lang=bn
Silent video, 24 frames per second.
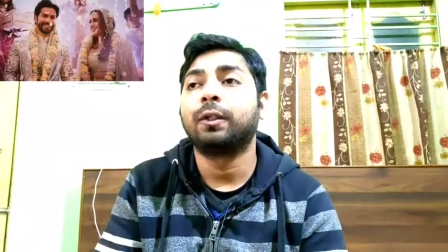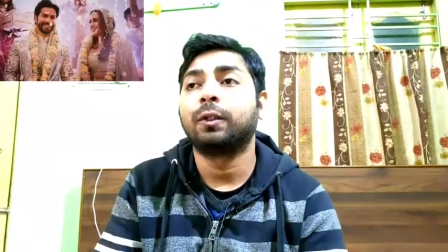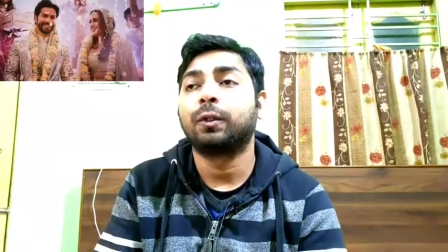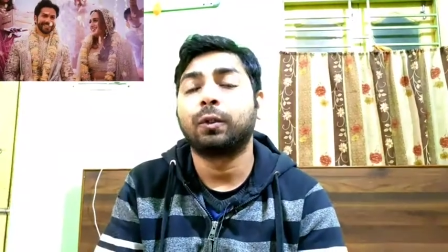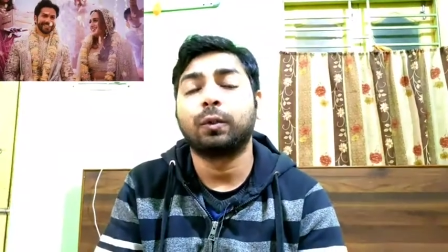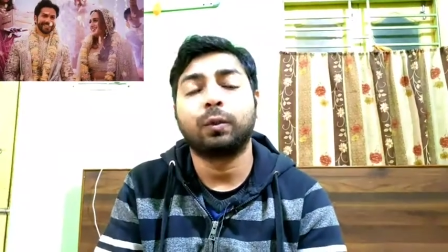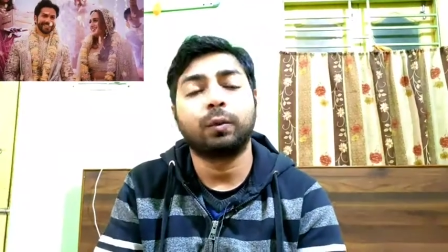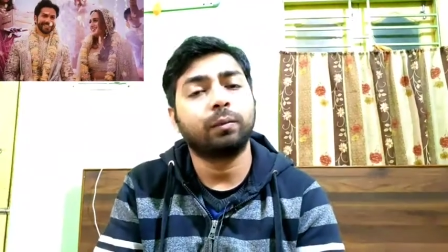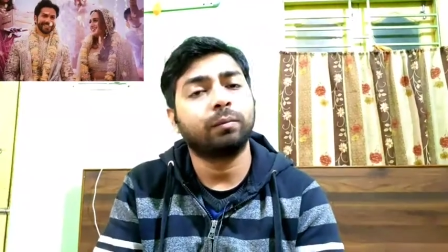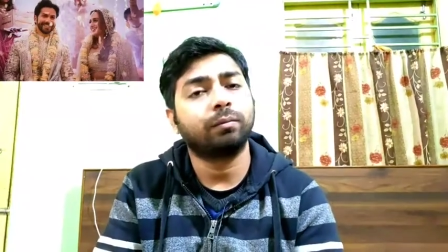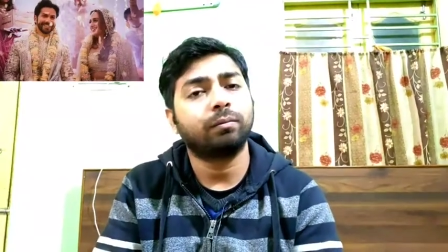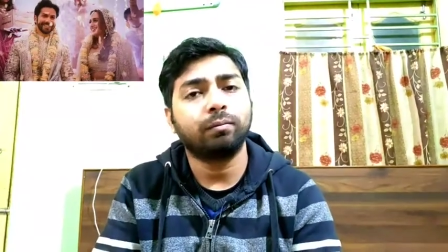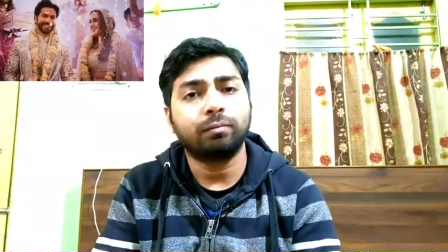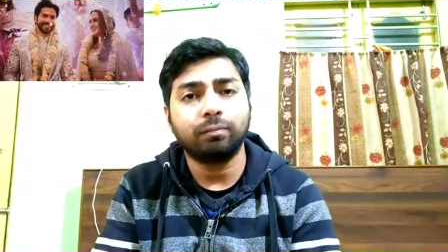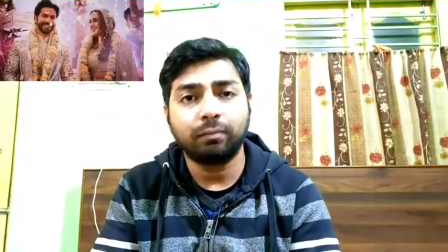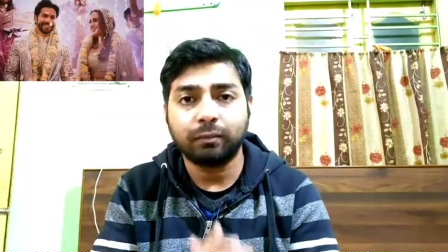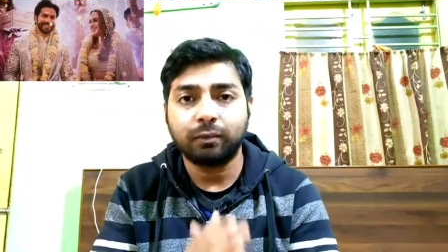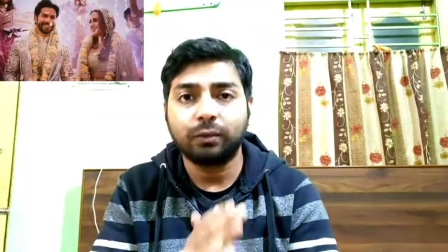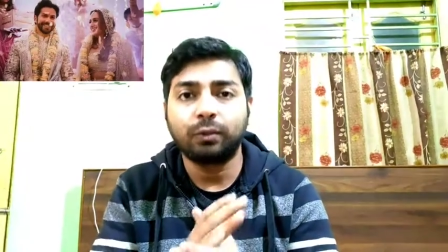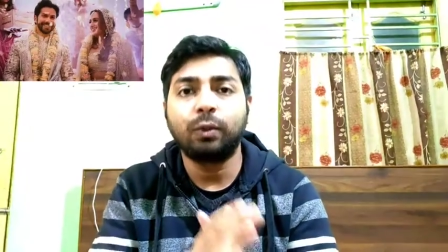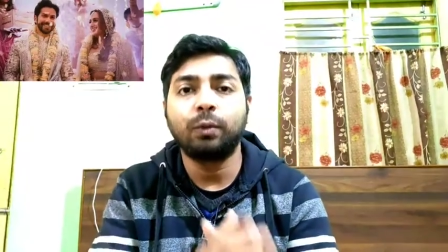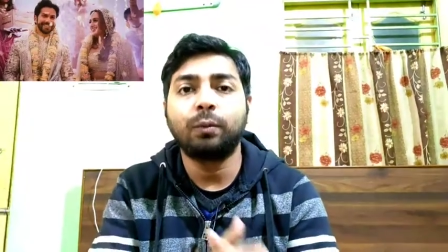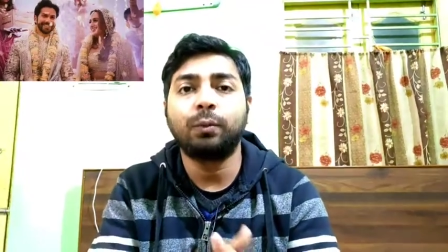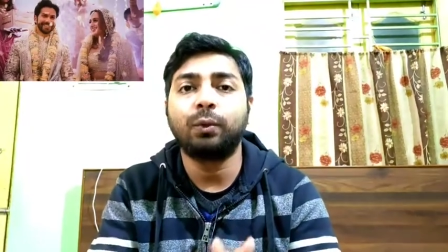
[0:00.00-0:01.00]
তো
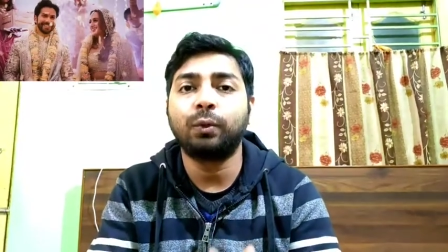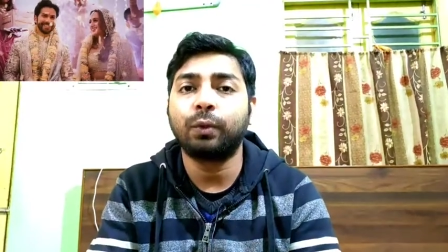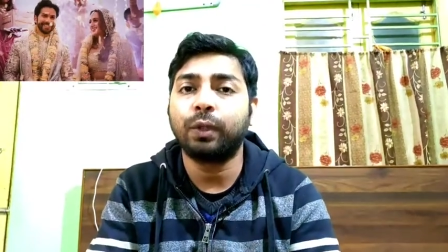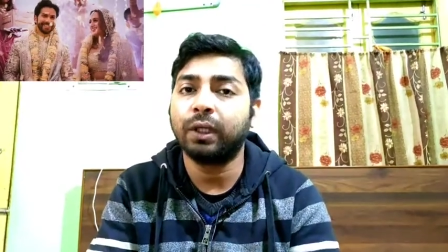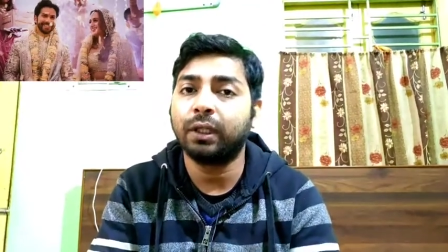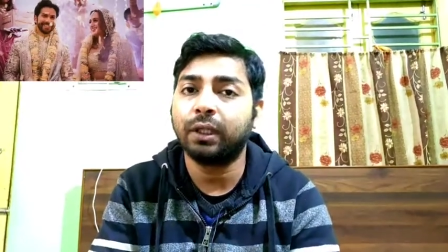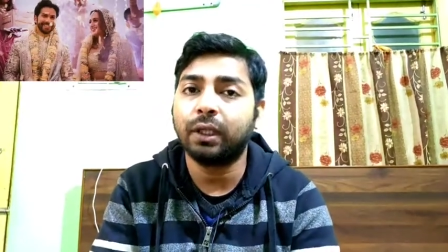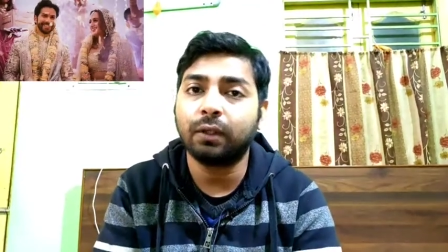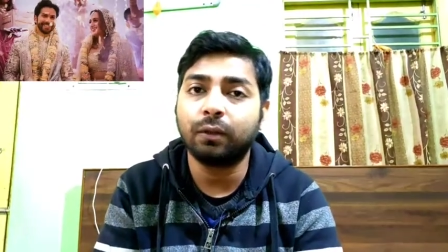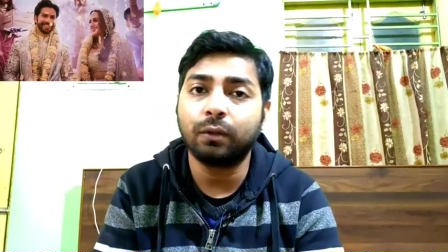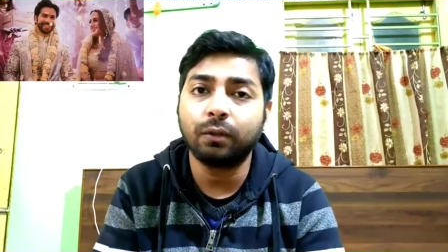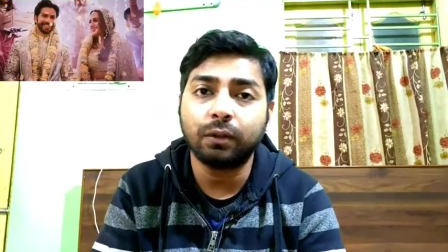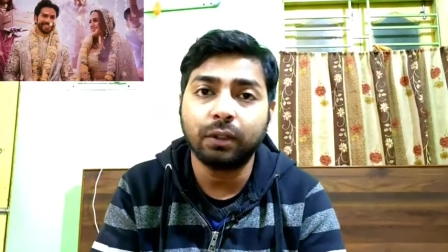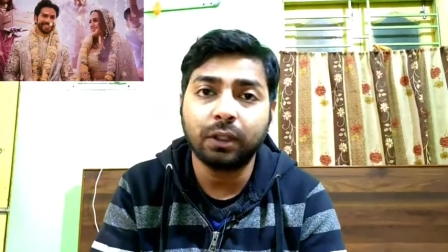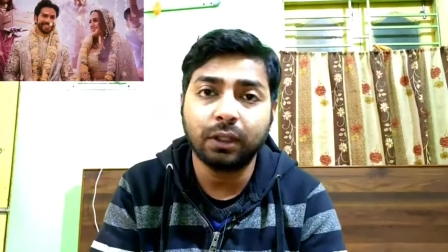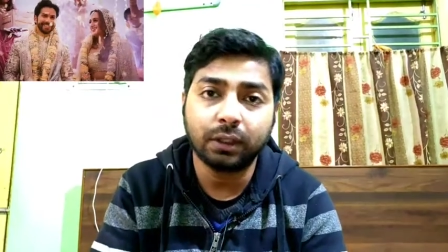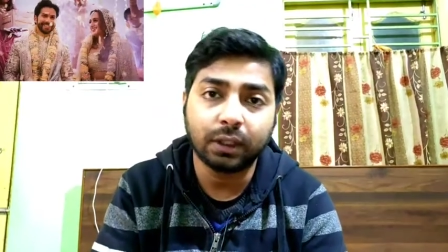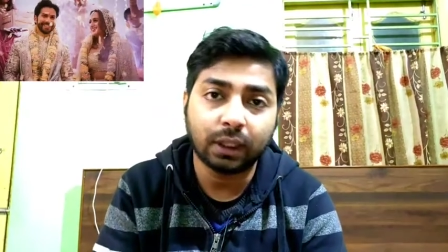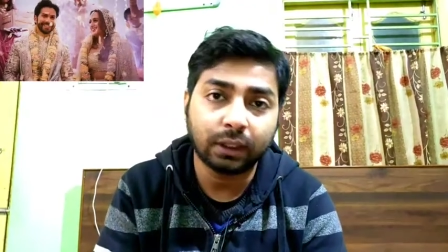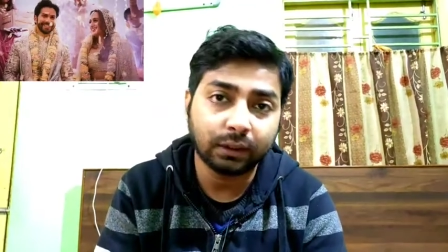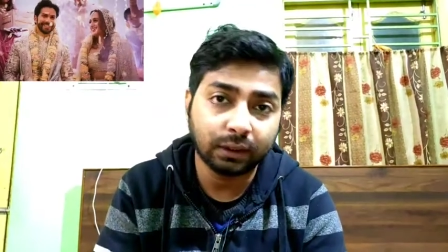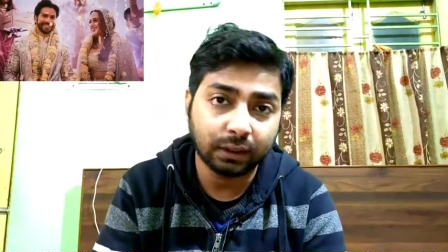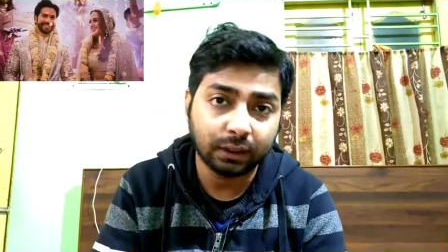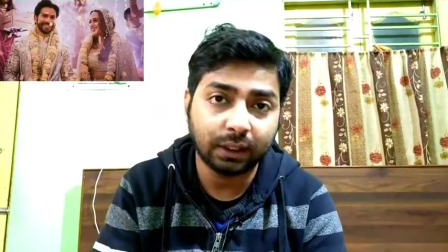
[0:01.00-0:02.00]
খুব সুখে থাকুক
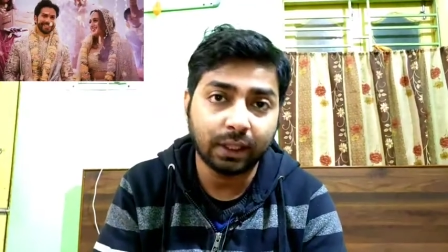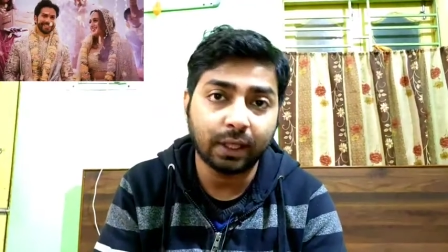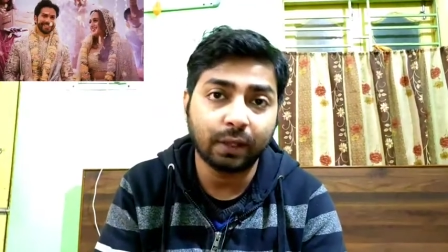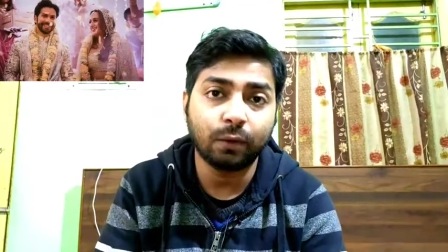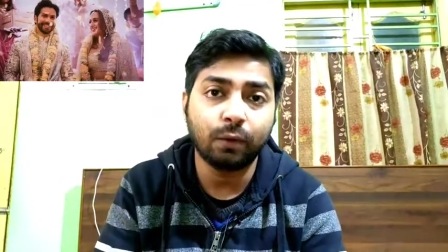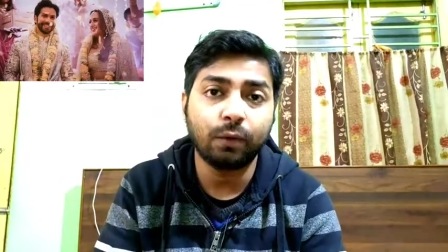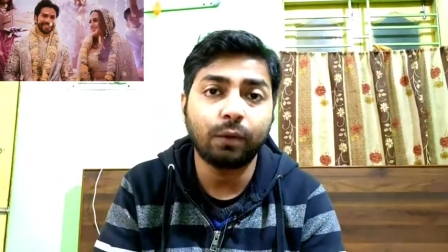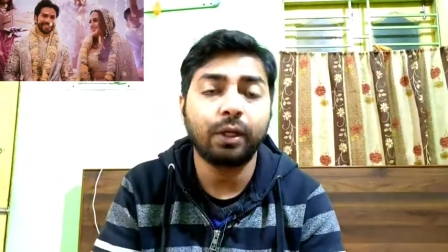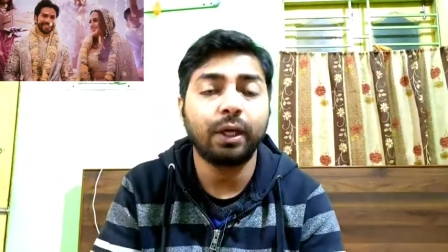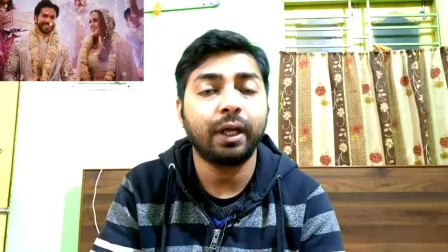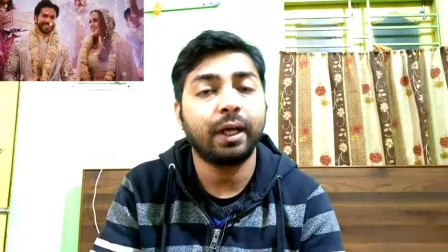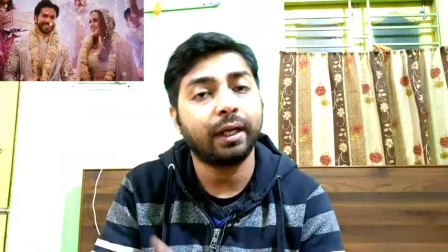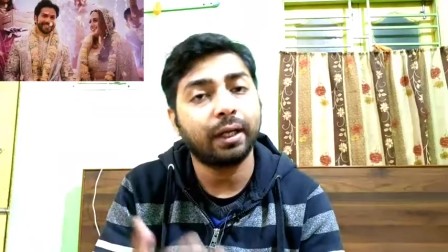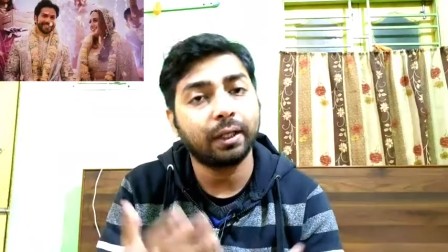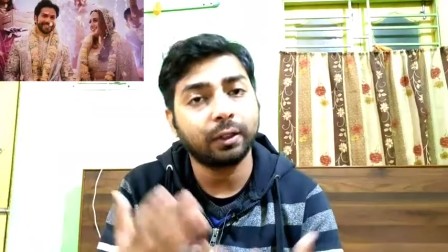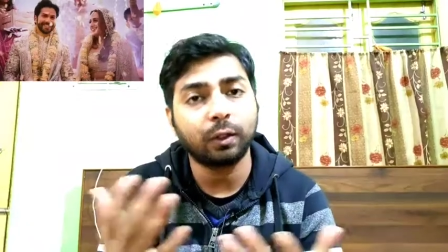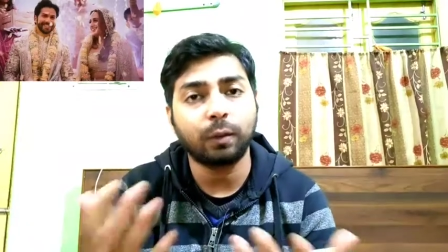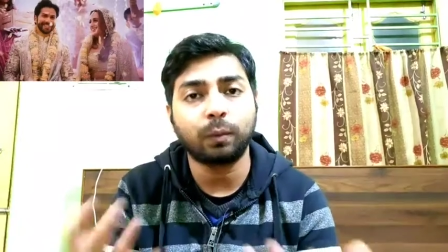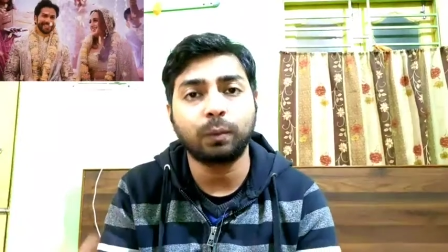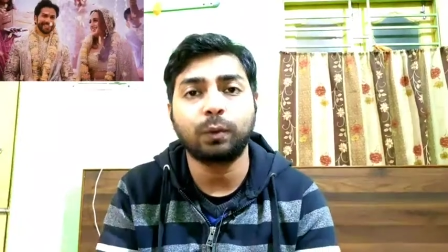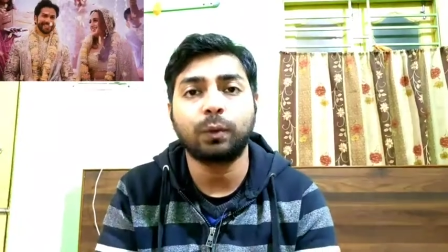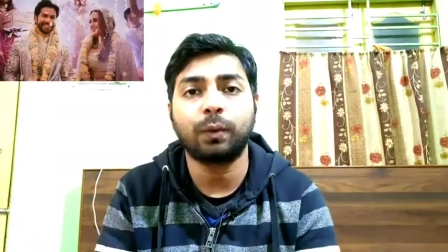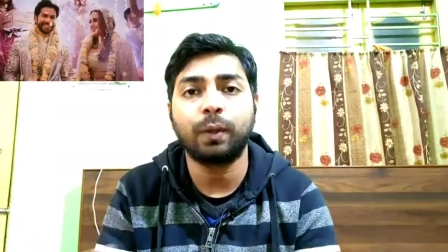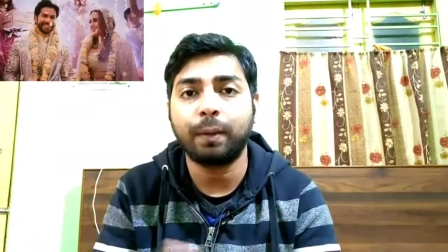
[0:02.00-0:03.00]
শান্তিতে থাকুক এটা
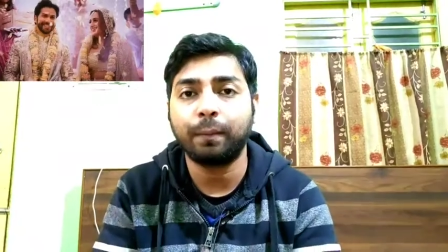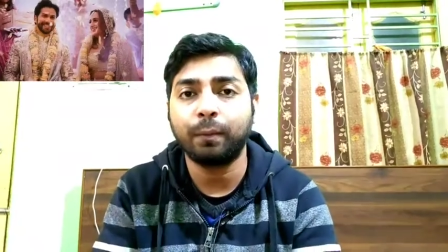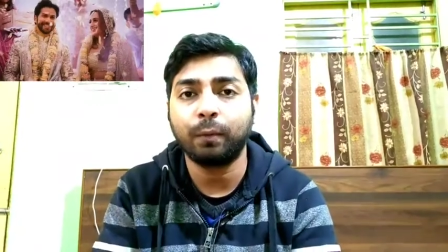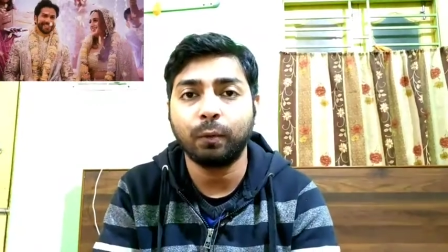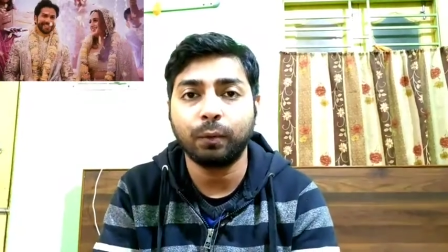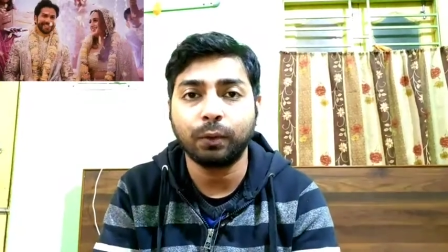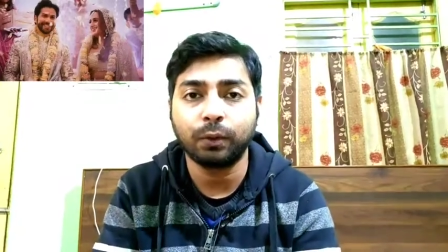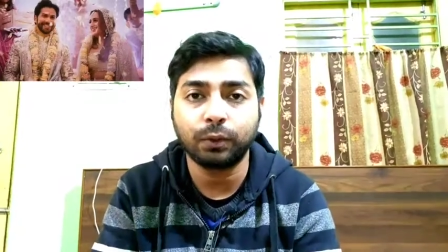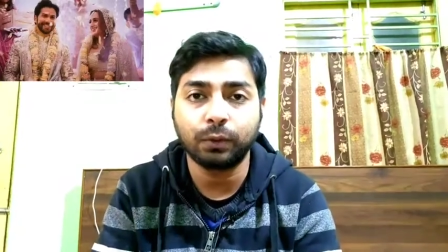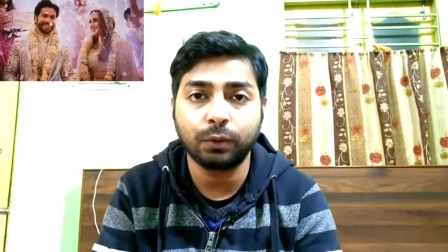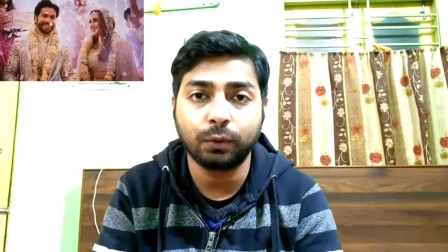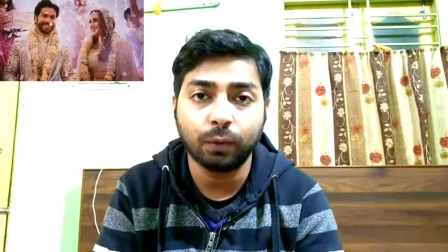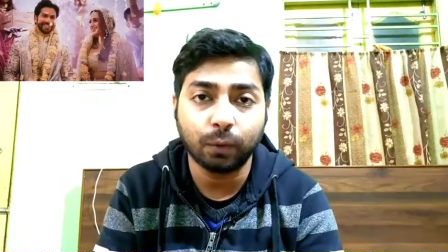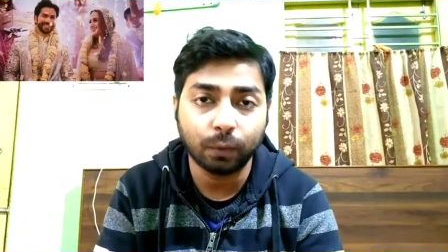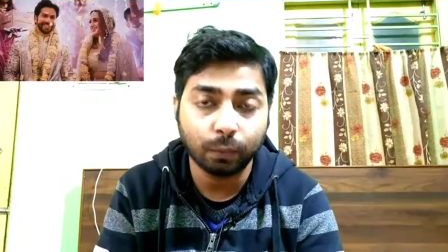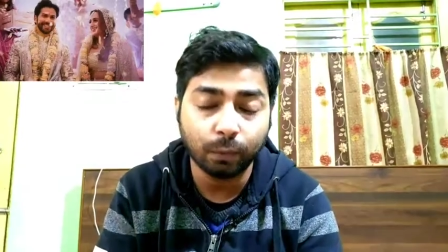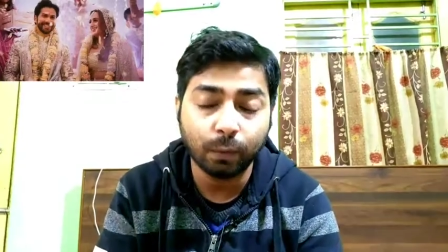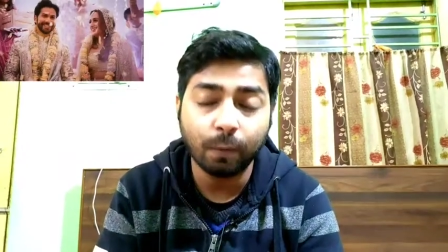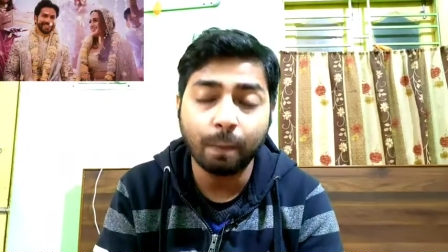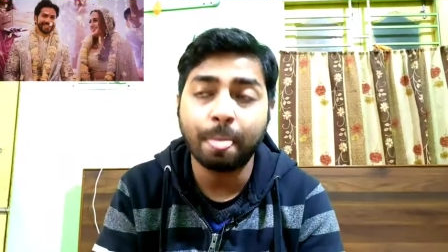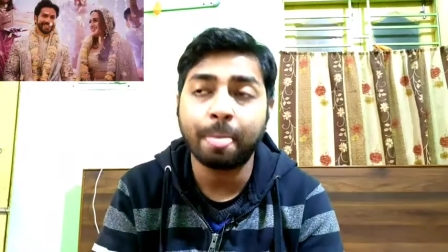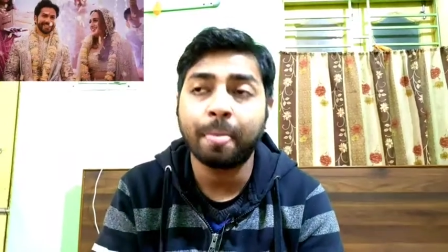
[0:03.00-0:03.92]
সবসময় আমি উইশ করব